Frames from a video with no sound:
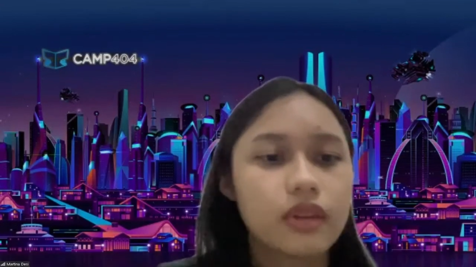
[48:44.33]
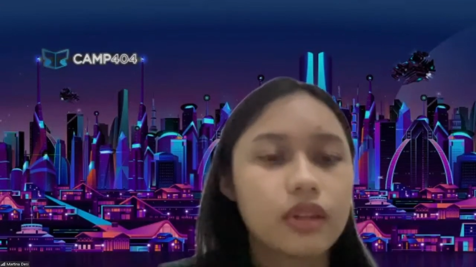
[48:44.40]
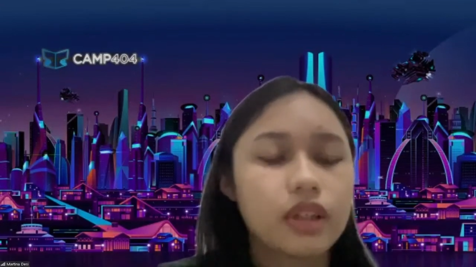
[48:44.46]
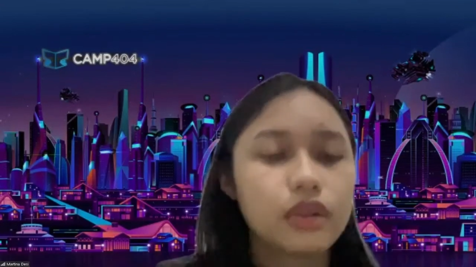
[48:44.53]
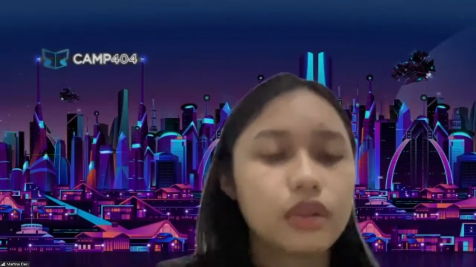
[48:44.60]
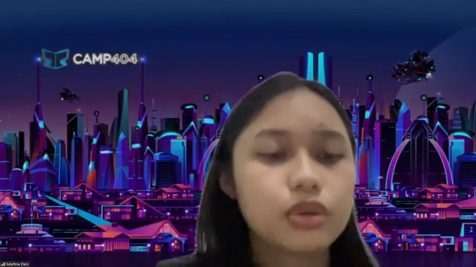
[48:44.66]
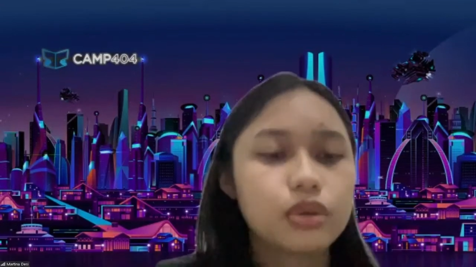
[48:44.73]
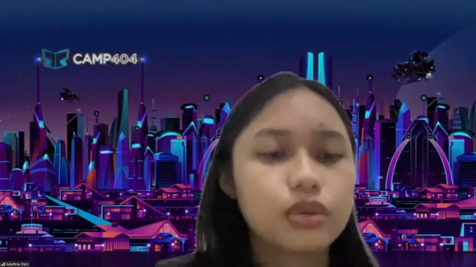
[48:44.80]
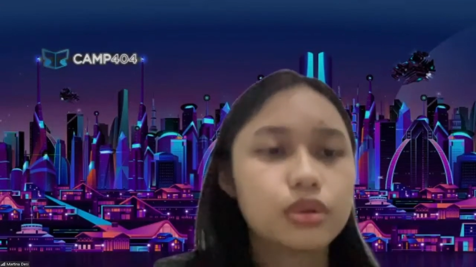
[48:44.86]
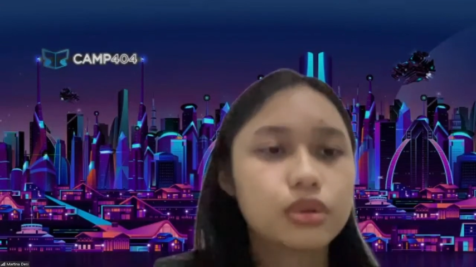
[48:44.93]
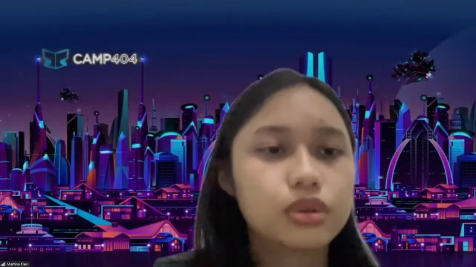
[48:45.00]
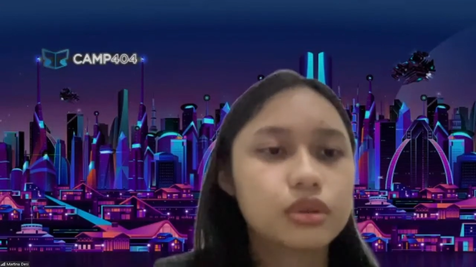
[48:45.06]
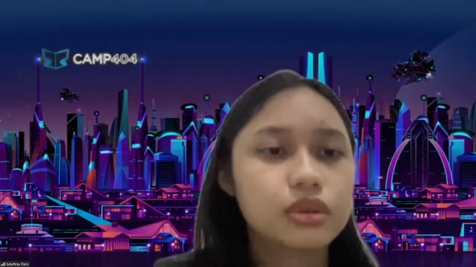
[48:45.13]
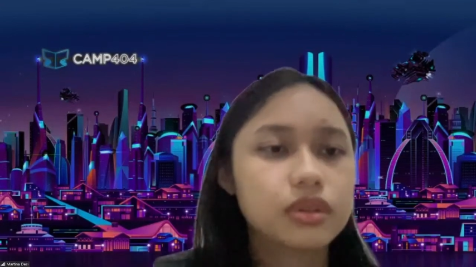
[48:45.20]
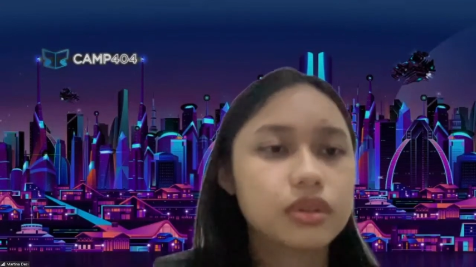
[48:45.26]
Nah, itu
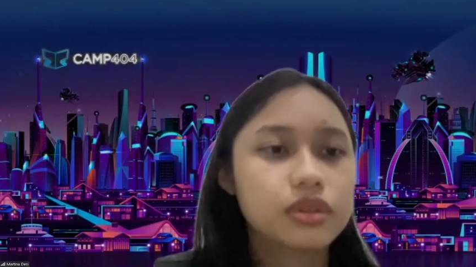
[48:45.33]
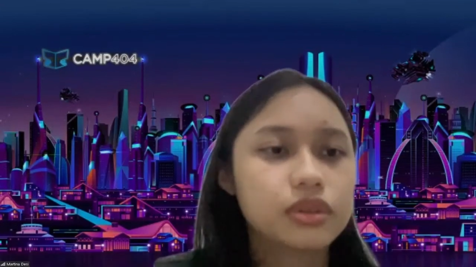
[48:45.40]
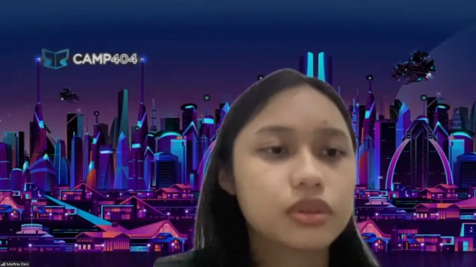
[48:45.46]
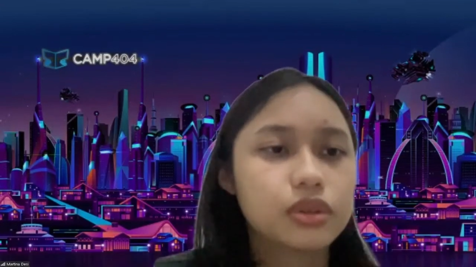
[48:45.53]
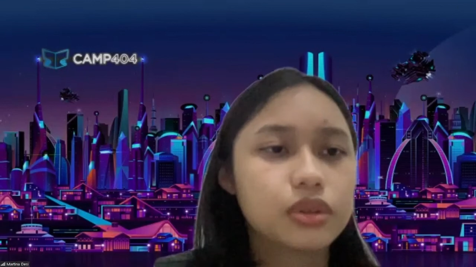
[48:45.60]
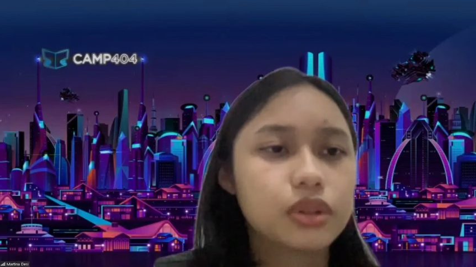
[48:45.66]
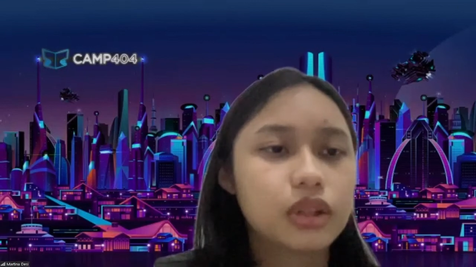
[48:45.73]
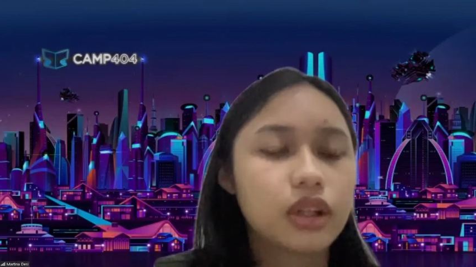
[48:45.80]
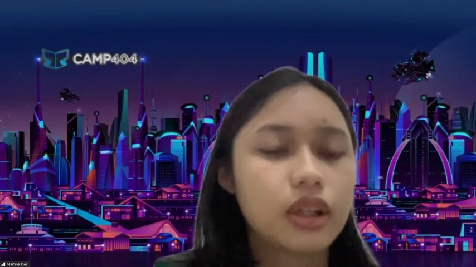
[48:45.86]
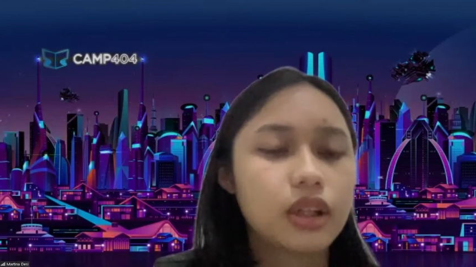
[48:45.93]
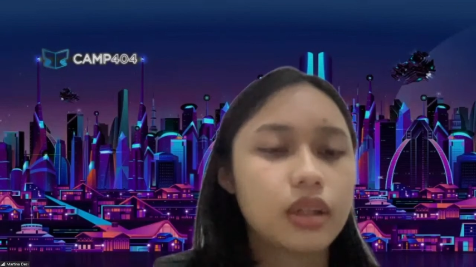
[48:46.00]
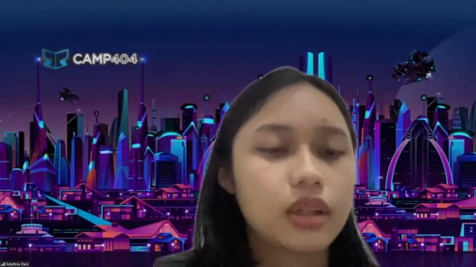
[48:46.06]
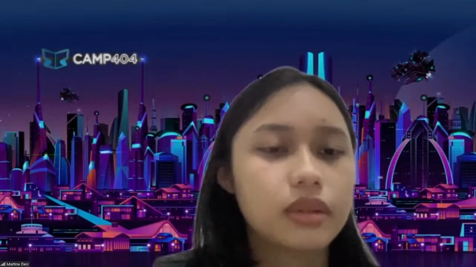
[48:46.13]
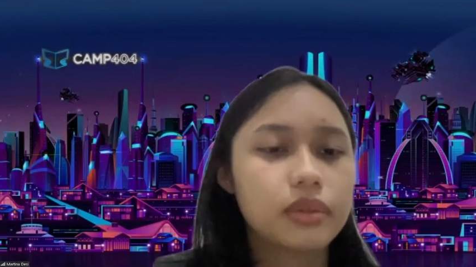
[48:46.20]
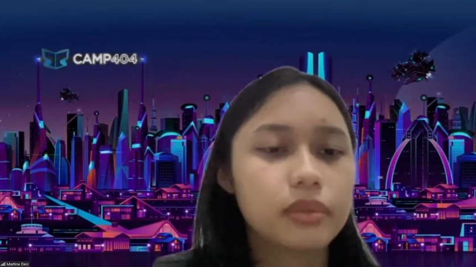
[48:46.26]

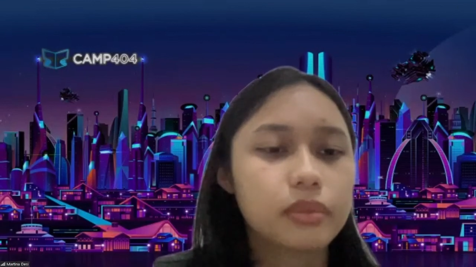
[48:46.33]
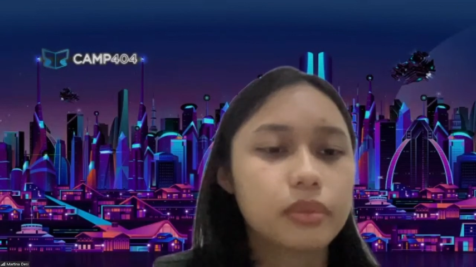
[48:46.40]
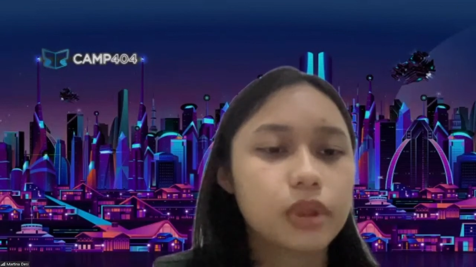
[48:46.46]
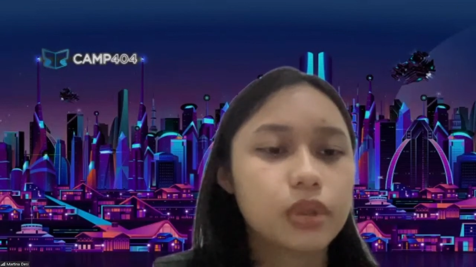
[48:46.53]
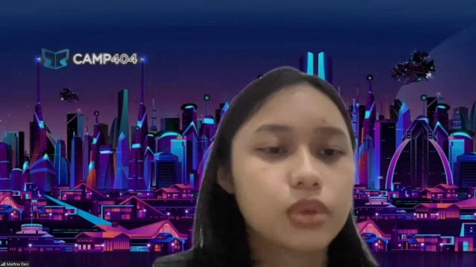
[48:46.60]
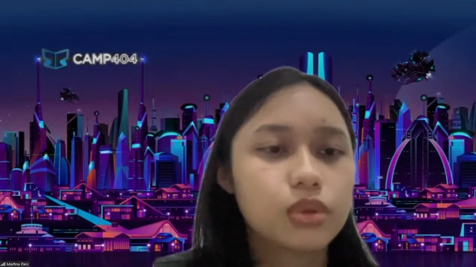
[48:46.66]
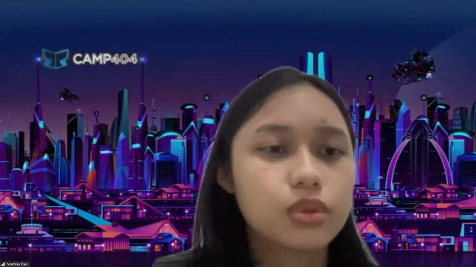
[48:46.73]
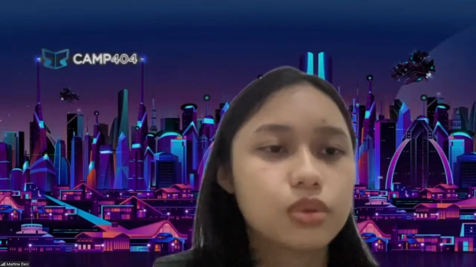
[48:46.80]
juga perlu